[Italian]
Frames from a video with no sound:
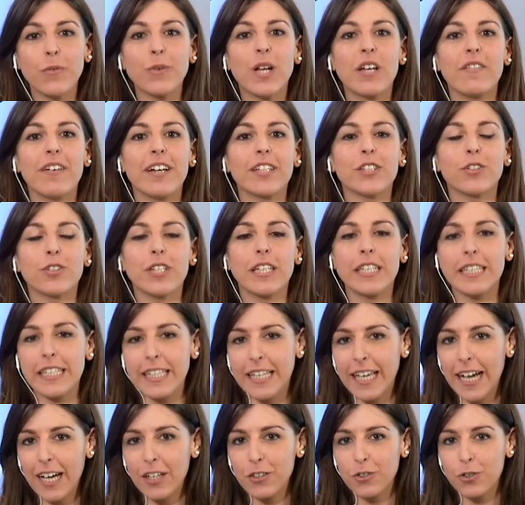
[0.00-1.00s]
un evento
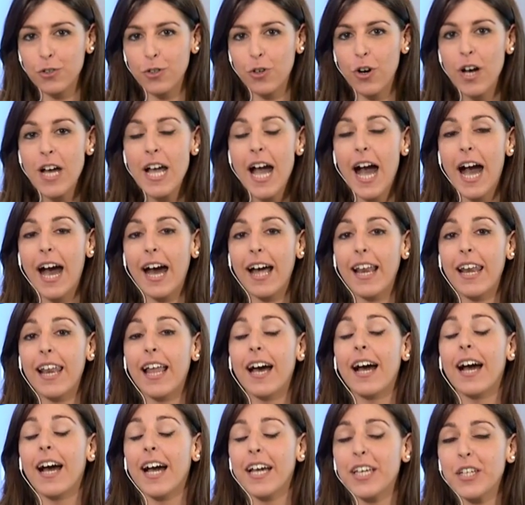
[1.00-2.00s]
dedicato
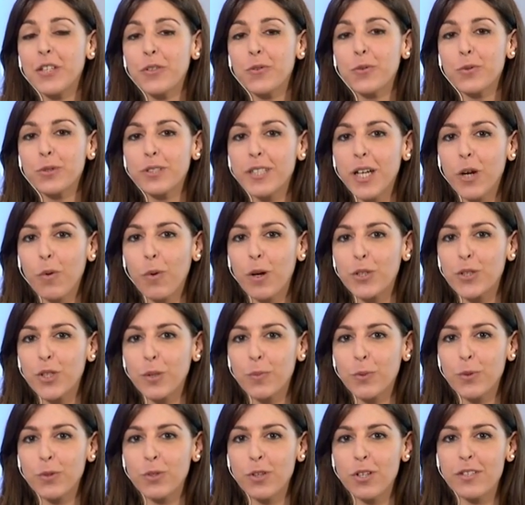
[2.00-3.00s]
alla industria
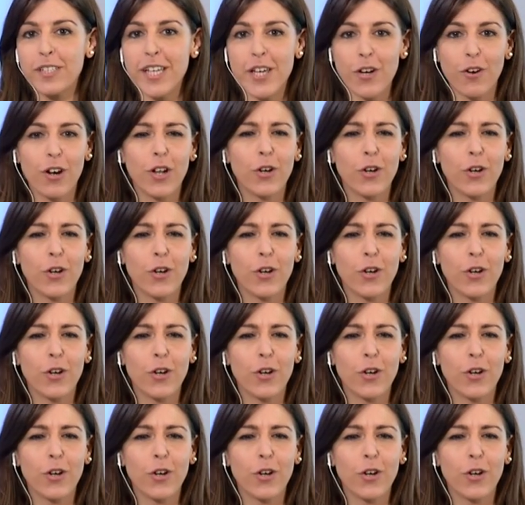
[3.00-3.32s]
4.0,